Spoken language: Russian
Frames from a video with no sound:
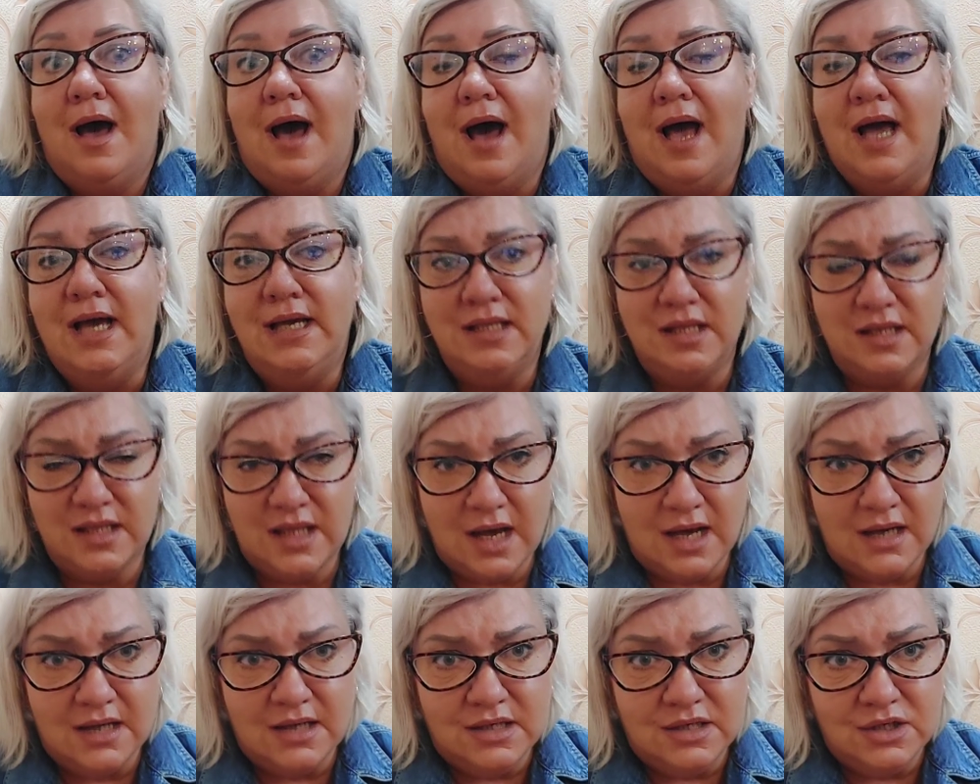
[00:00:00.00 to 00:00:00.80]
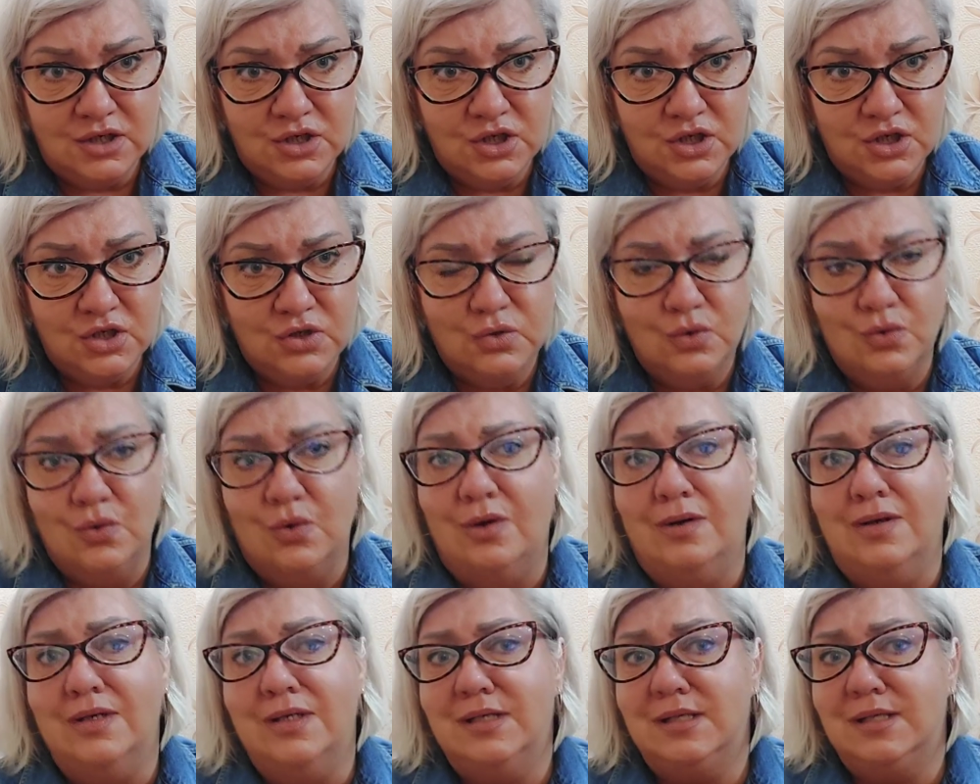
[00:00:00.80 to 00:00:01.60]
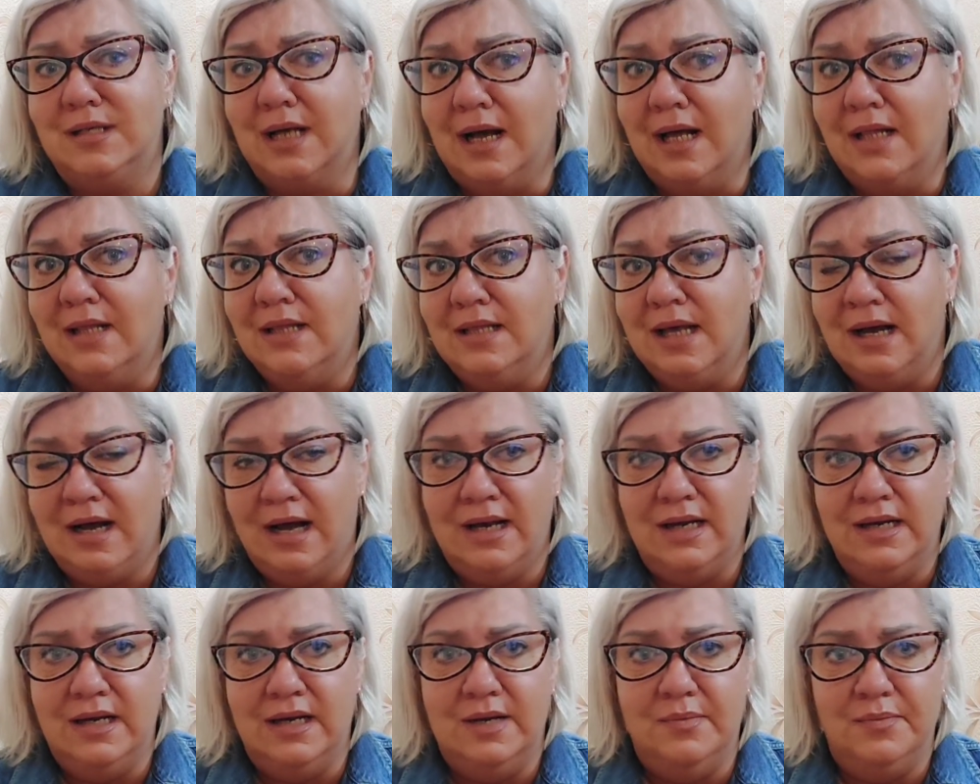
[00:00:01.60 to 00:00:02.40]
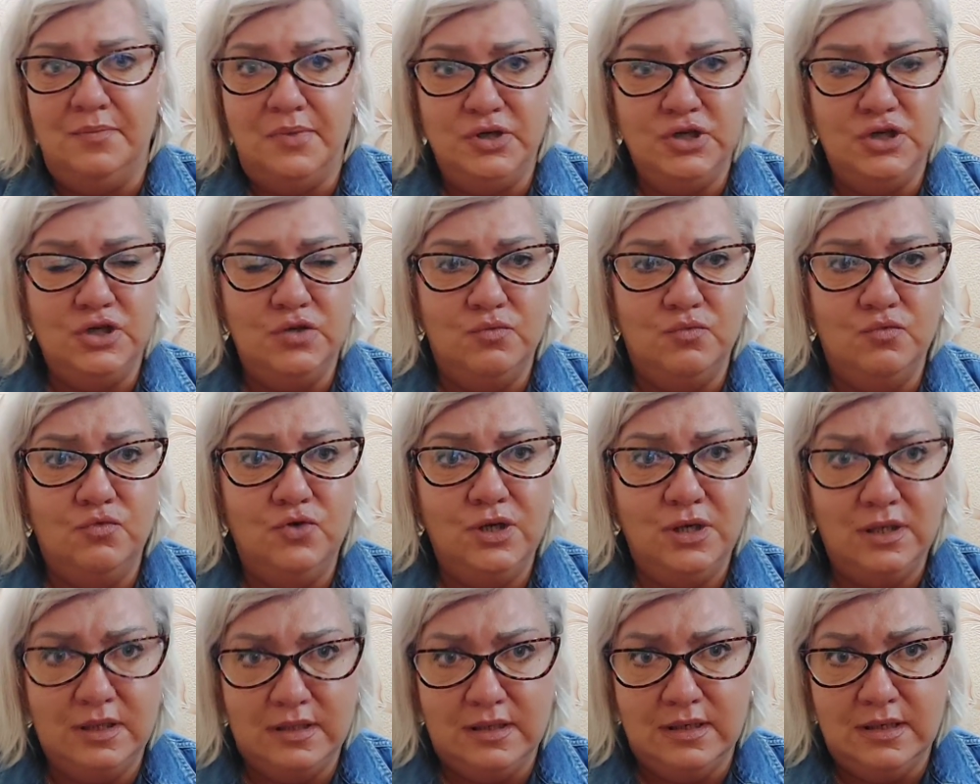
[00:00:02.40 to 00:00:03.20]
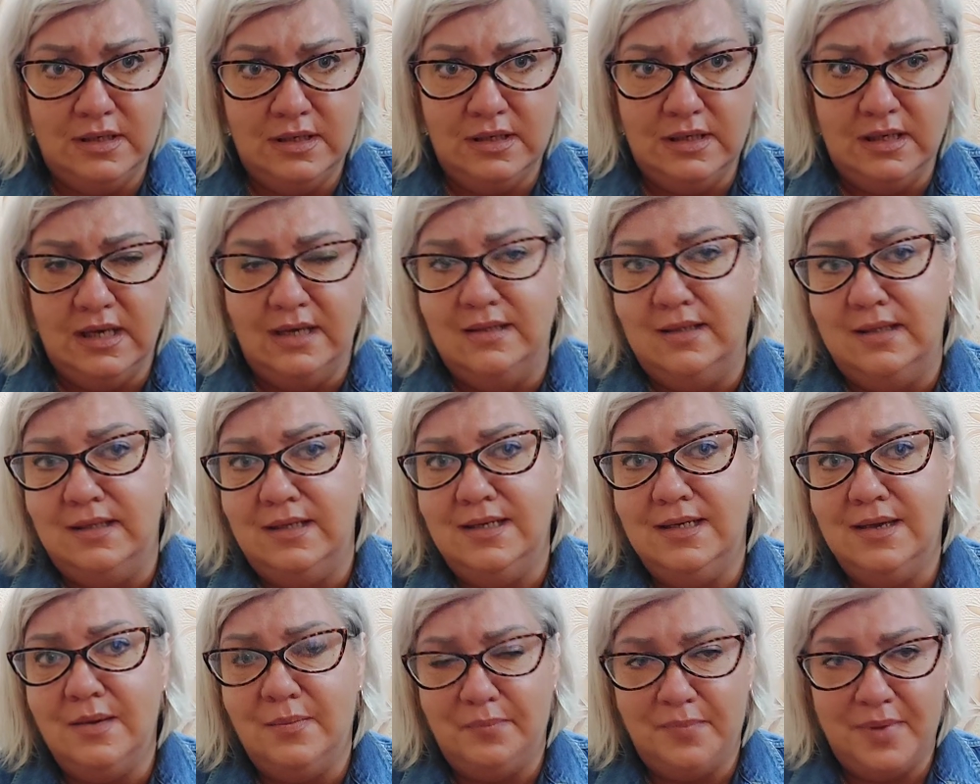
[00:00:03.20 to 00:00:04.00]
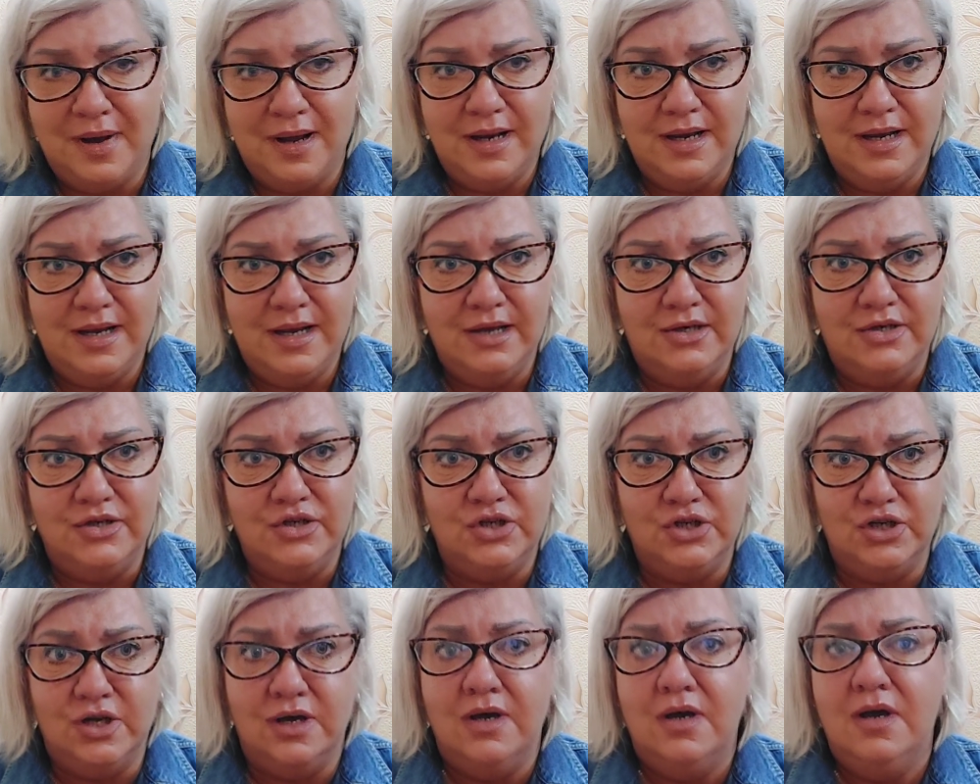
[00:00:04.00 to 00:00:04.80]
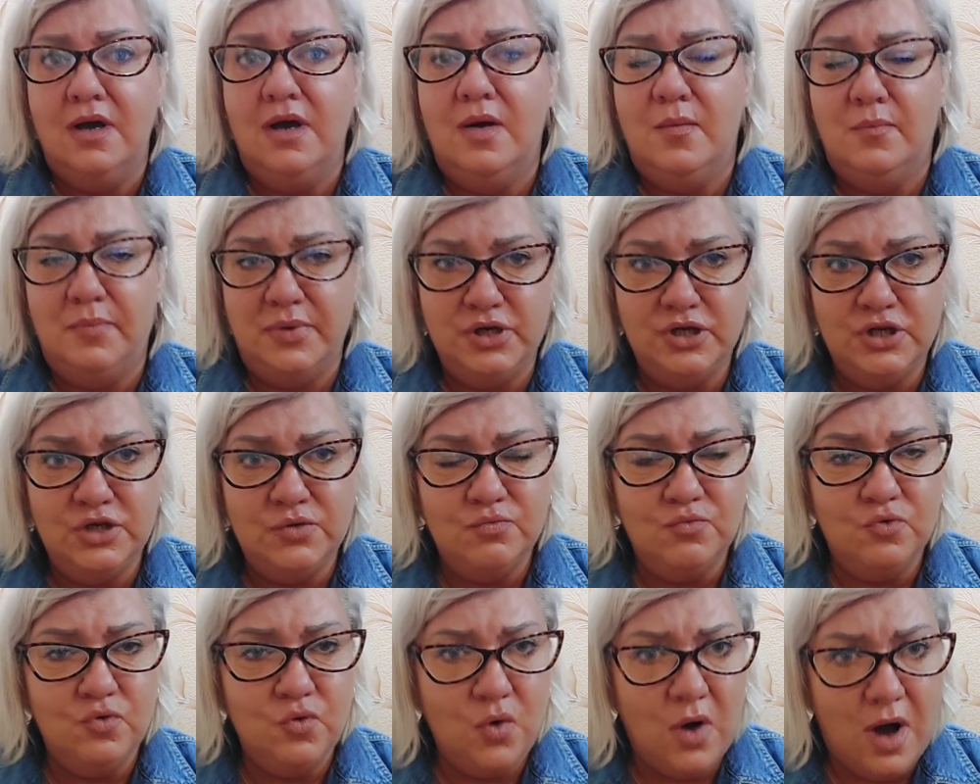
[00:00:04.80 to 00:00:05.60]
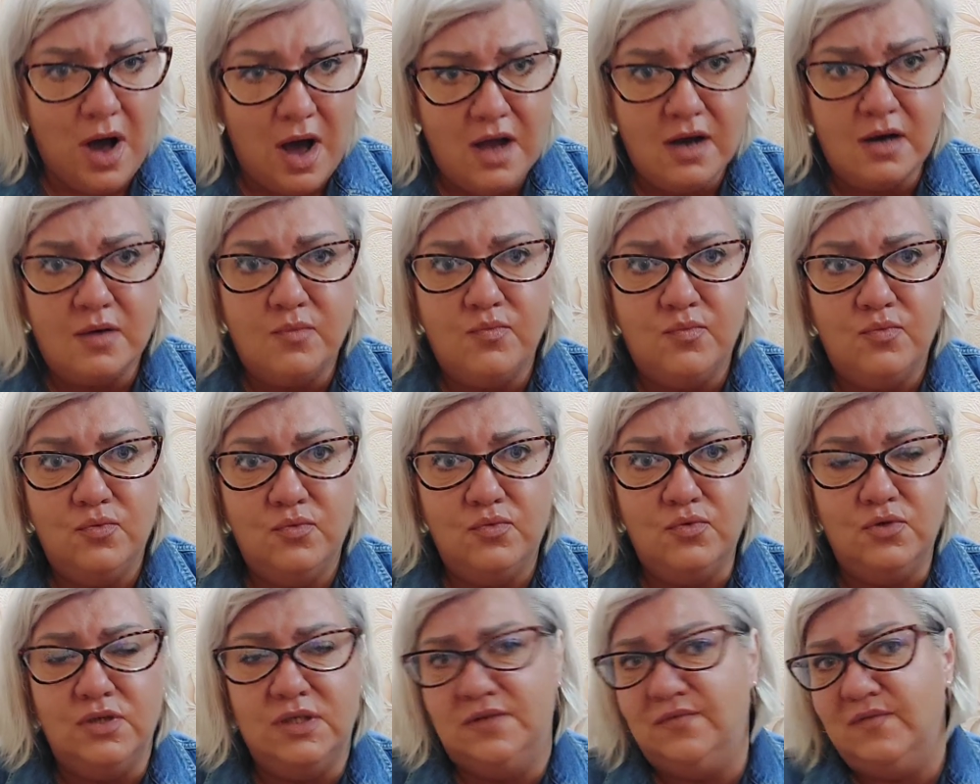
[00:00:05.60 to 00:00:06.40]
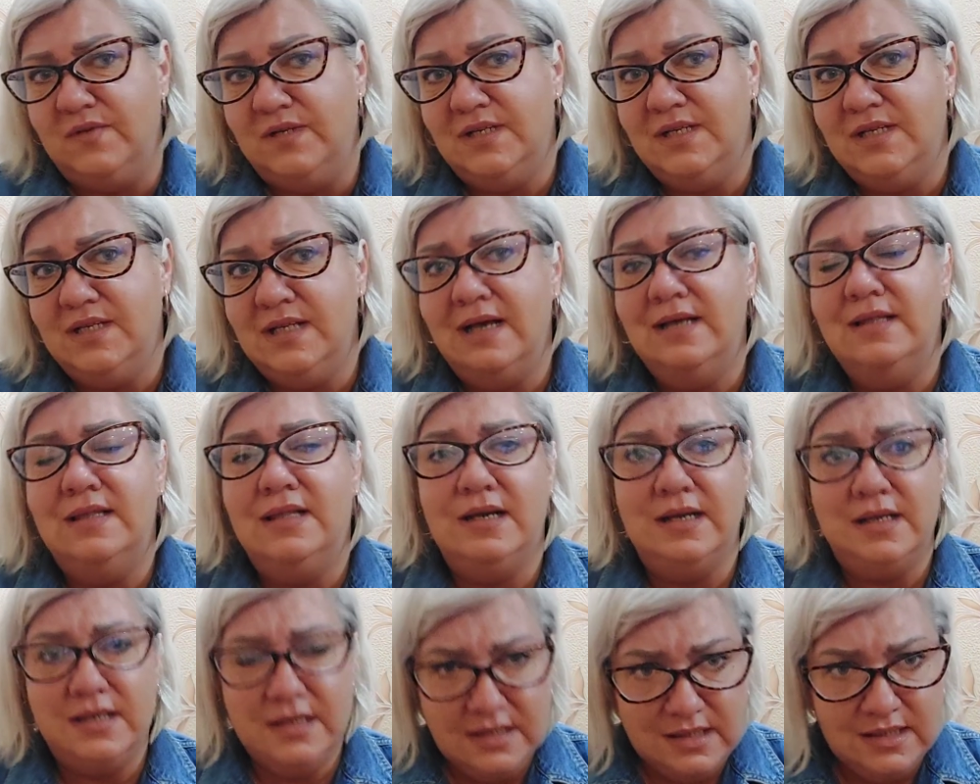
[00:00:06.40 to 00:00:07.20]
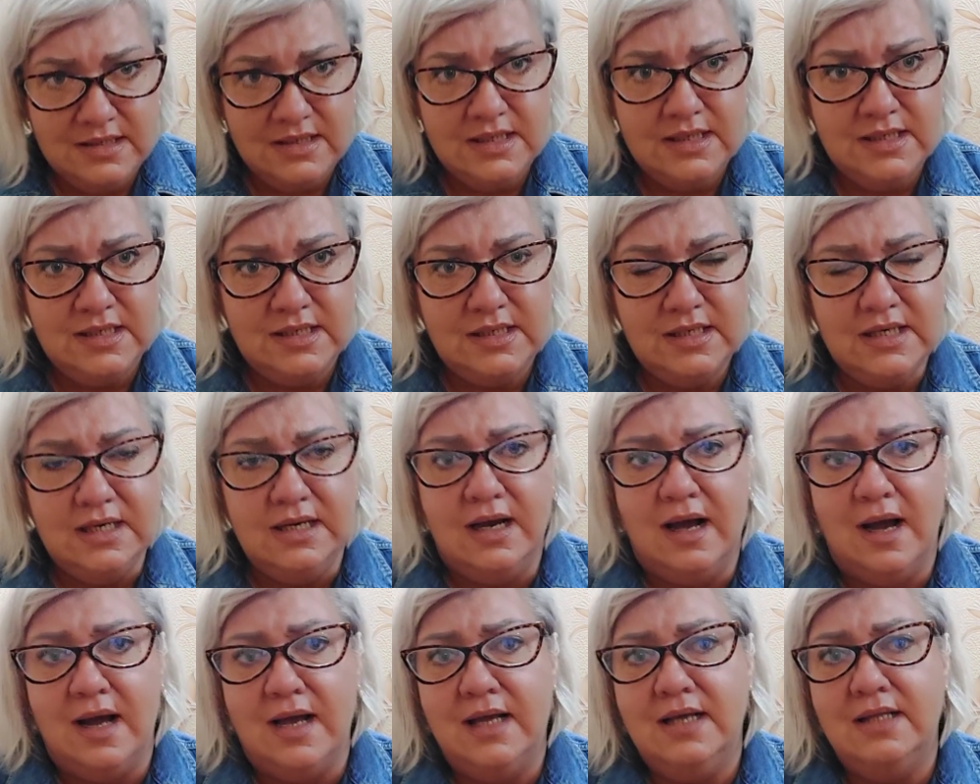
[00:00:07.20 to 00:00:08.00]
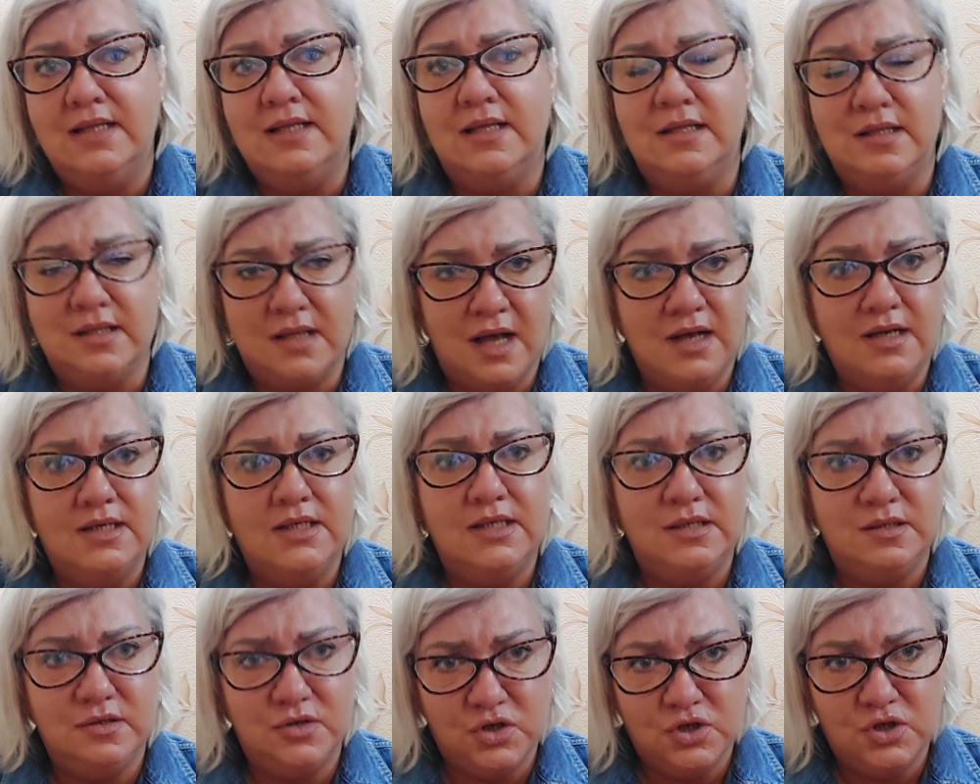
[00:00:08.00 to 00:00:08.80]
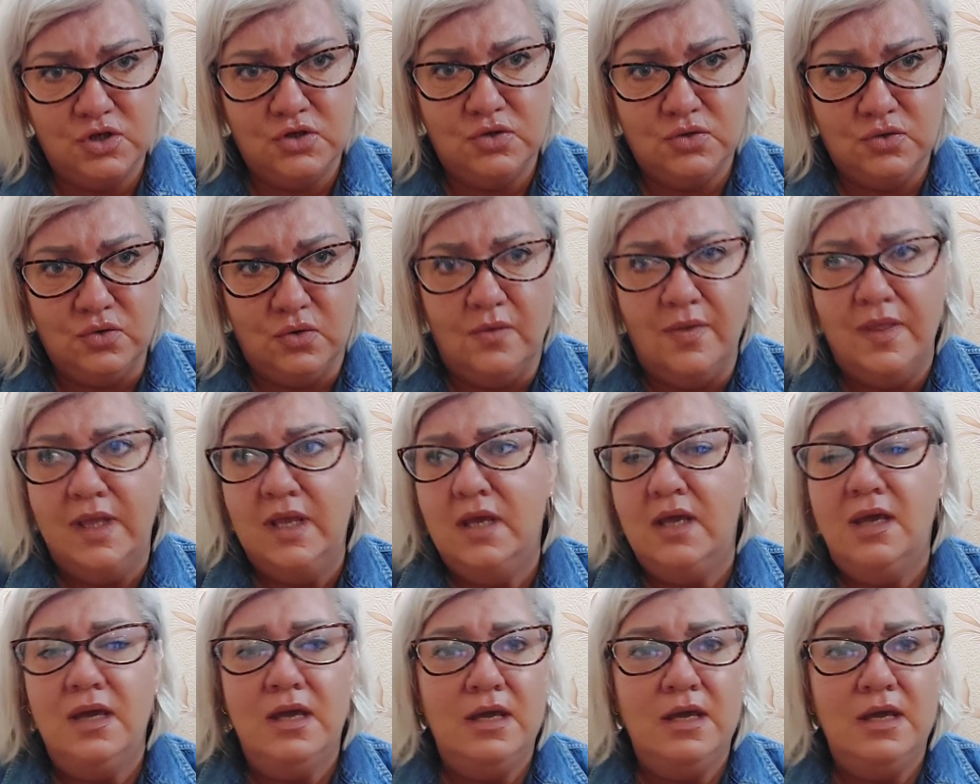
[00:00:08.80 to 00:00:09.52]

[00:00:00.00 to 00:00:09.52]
А это так тяжело, скандалили, почему не дыня, дыня полегче. Почему арбуз? Ведь надо нести, а это так тяжело.